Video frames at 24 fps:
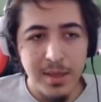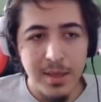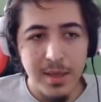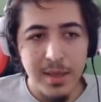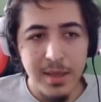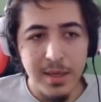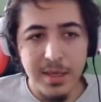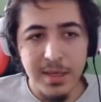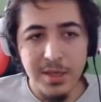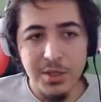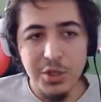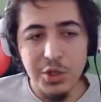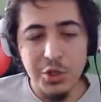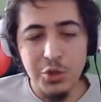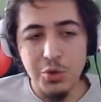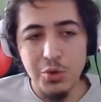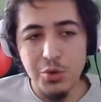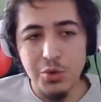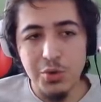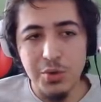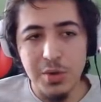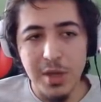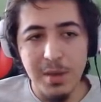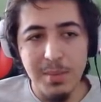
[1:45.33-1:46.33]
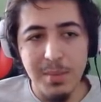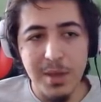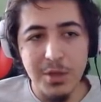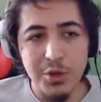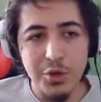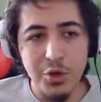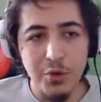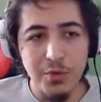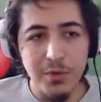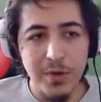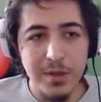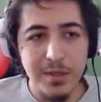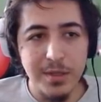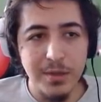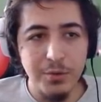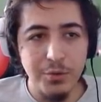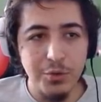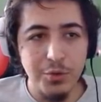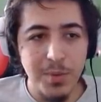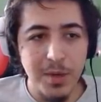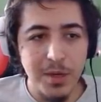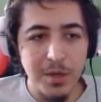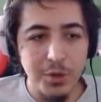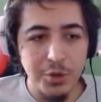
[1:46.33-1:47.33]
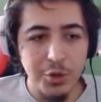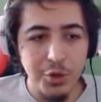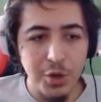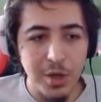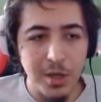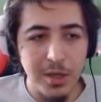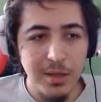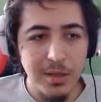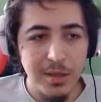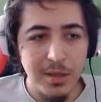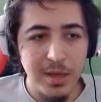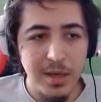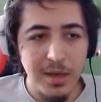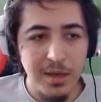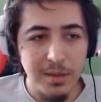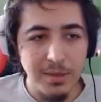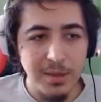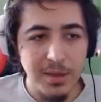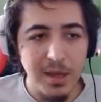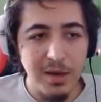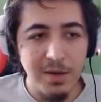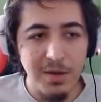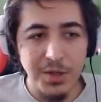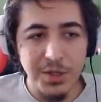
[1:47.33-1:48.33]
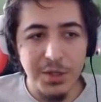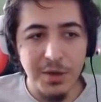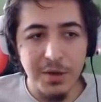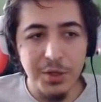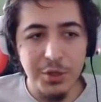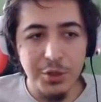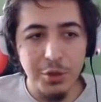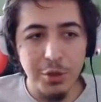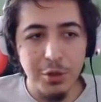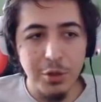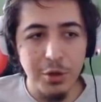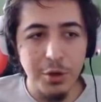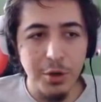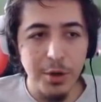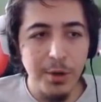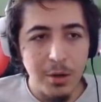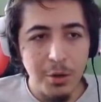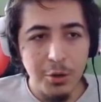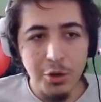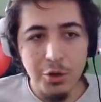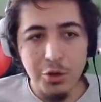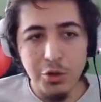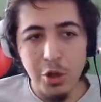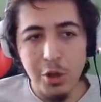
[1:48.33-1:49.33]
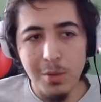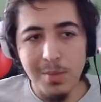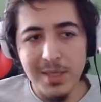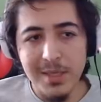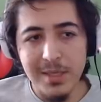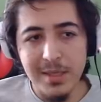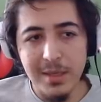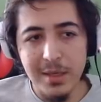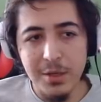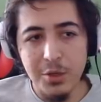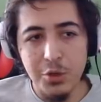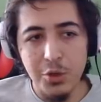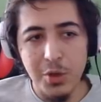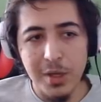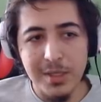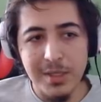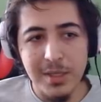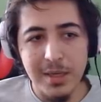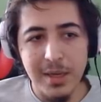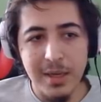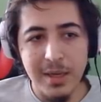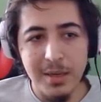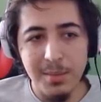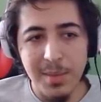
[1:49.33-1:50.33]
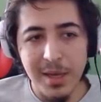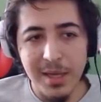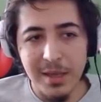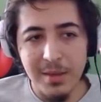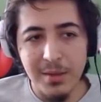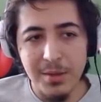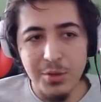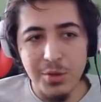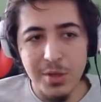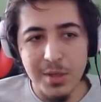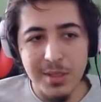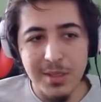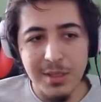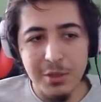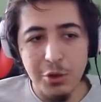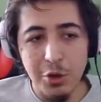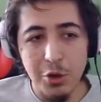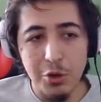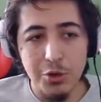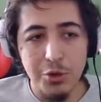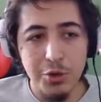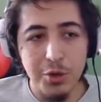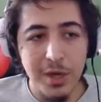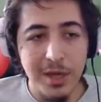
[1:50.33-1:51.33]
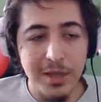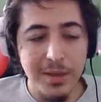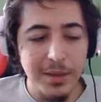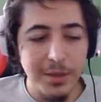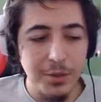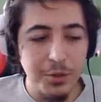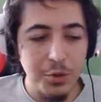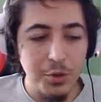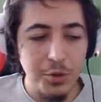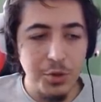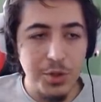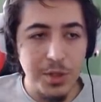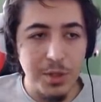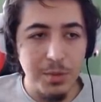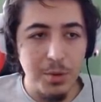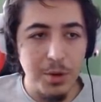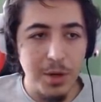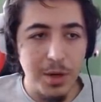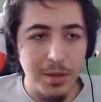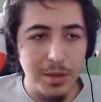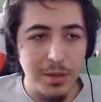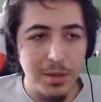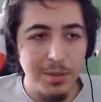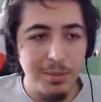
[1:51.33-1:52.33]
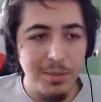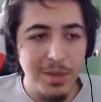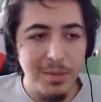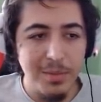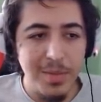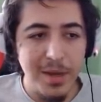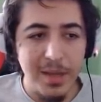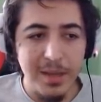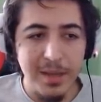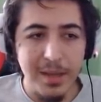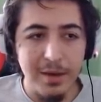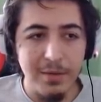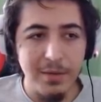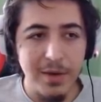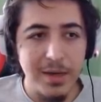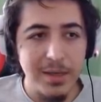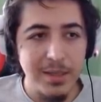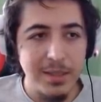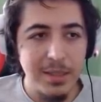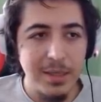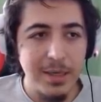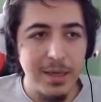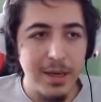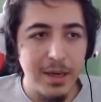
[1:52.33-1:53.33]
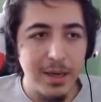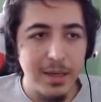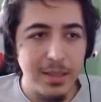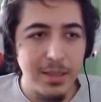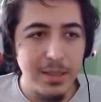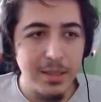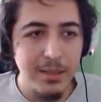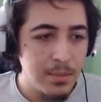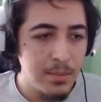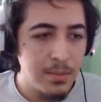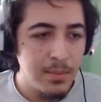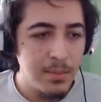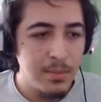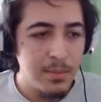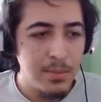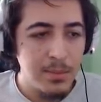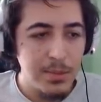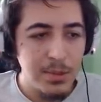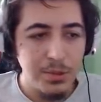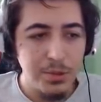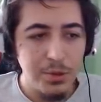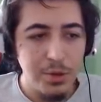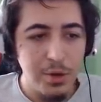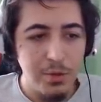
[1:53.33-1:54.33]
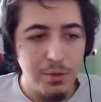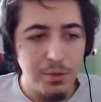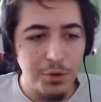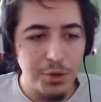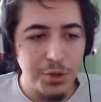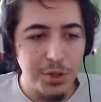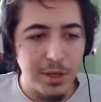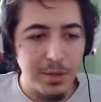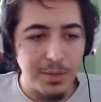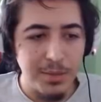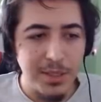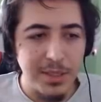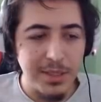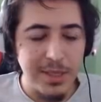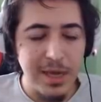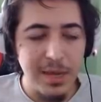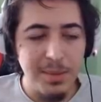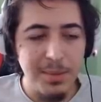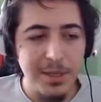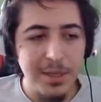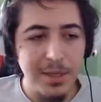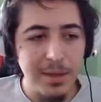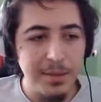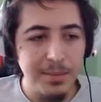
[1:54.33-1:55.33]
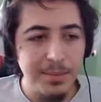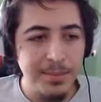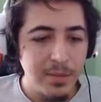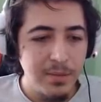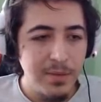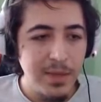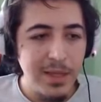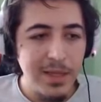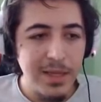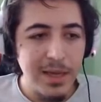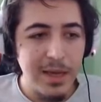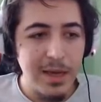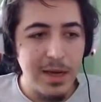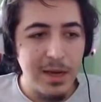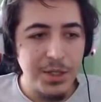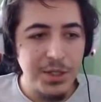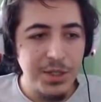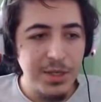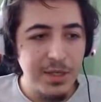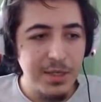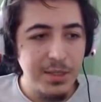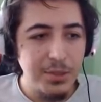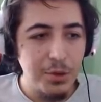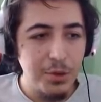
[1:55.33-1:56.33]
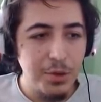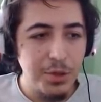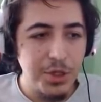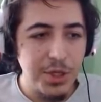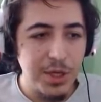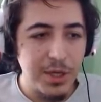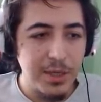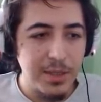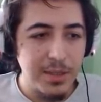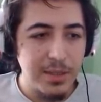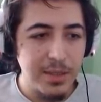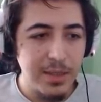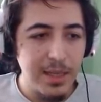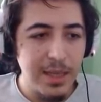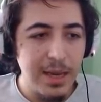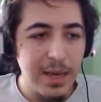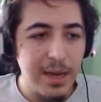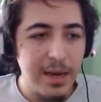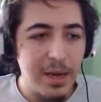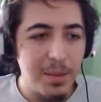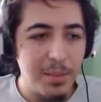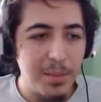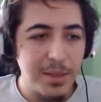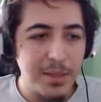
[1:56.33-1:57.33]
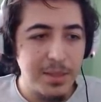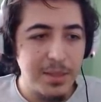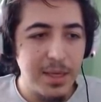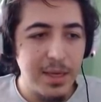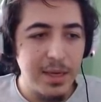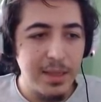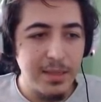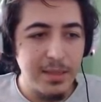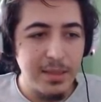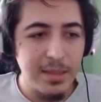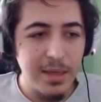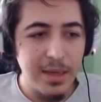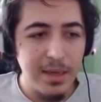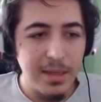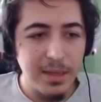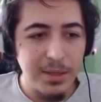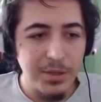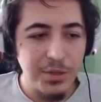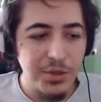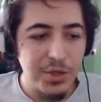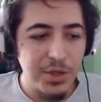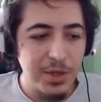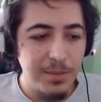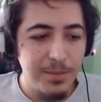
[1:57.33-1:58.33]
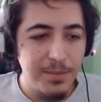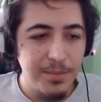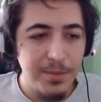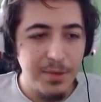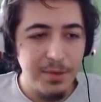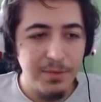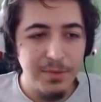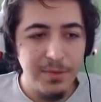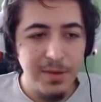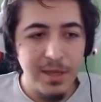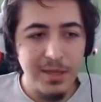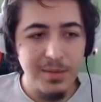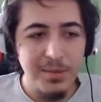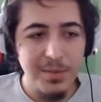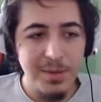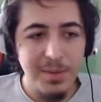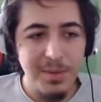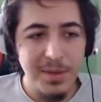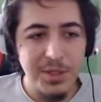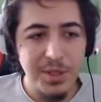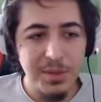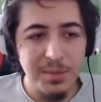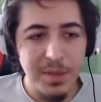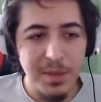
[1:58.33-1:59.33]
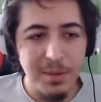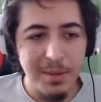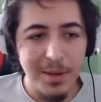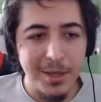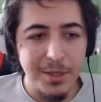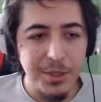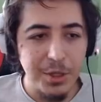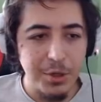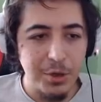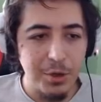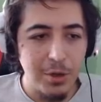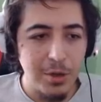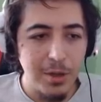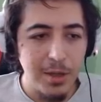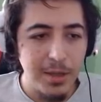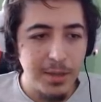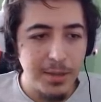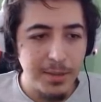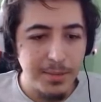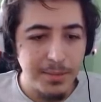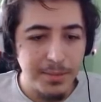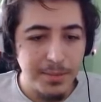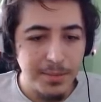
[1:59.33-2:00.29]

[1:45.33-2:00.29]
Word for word: İkinci Q'sunu yemeği çok fazla vurur. Bakın şu an yavaş yavaş doluyor. Onun dolması da Q yeteneğinin bekleme süresinin döndüğünü anlatıyor size bu arada. Bilmeyenler vardır illaki. Son vuruşlarımıza devam edelim. Vlad'a karşı nasıl oynayacağınızı, neler yapmanız gerektiğini anlatacağım. Vladimir matchup'ı da bence kolay.